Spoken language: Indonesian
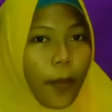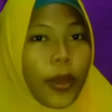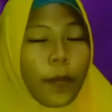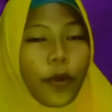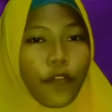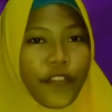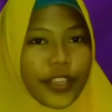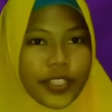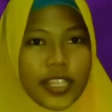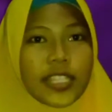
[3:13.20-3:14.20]

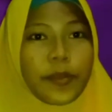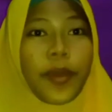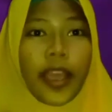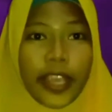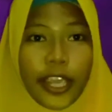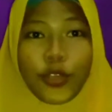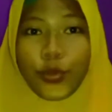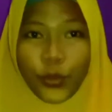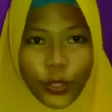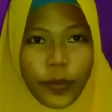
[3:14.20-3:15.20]
berprofesi sebagai
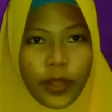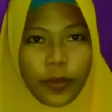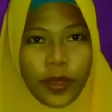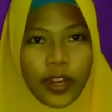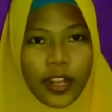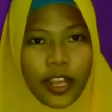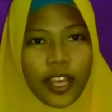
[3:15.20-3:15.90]
guru, teman-teman.